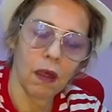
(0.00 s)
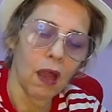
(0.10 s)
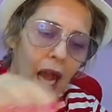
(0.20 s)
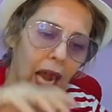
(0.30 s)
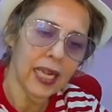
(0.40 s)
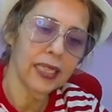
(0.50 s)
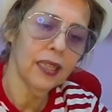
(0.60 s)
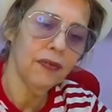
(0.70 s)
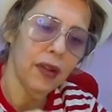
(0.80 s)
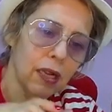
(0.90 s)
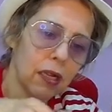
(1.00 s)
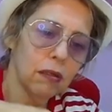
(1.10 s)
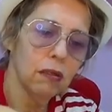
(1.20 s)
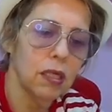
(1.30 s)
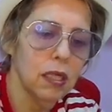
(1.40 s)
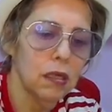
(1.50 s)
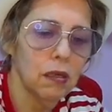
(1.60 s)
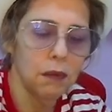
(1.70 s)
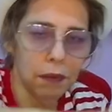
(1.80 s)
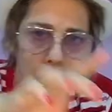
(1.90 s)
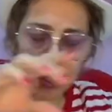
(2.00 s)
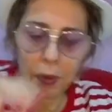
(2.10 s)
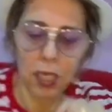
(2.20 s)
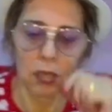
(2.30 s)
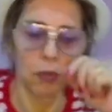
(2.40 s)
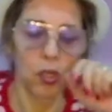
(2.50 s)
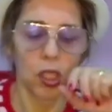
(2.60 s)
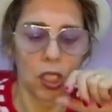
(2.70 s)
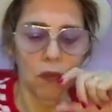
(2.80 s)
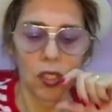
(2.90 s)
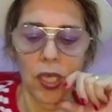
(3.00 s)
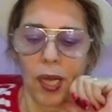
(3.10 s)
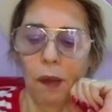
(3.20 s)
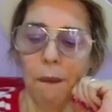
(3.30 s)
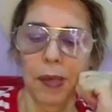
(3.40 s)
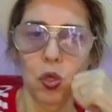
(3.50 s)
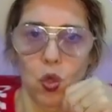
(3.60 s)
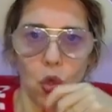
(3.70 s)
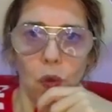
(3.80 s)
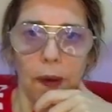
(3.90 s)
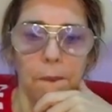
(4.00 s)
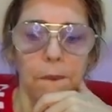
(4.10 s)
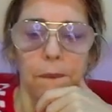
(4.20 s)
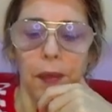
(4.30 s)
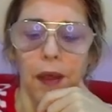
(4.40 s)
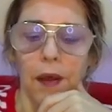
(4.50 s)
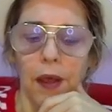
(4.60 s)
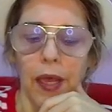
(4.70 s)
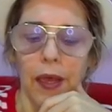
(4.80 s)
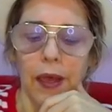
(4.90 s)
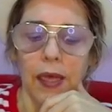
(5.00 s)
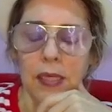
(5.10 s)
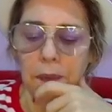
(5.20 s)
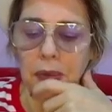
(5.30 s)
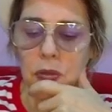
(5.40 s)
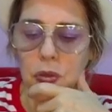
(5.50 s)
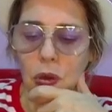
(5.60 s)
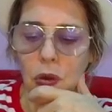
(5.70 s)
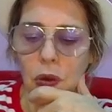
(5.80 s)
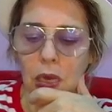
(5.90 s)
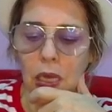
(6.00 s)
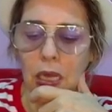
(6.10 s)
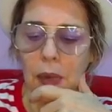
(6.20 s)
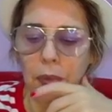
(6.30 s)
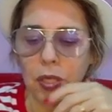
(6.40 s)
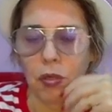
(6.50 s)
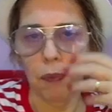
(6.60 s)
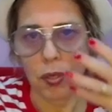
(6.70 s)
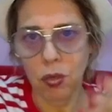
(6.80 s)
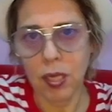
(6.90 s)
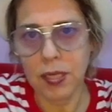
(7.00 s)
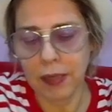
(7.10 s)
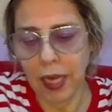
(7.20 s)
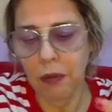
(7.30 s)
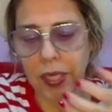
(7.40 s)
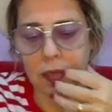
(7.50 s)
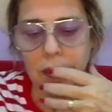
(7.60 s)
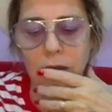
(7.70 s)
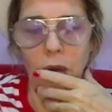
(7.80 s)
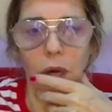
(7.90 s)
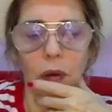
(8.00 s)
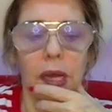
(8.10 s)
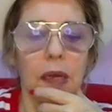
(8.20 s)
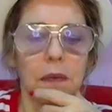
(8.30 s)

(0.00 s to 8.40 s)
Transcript: Aqui está falando que nos próximos dias vai chegar uma pessoa. É, essa pessoa, ela pode ser uma pessoa que você está conhecendo agora,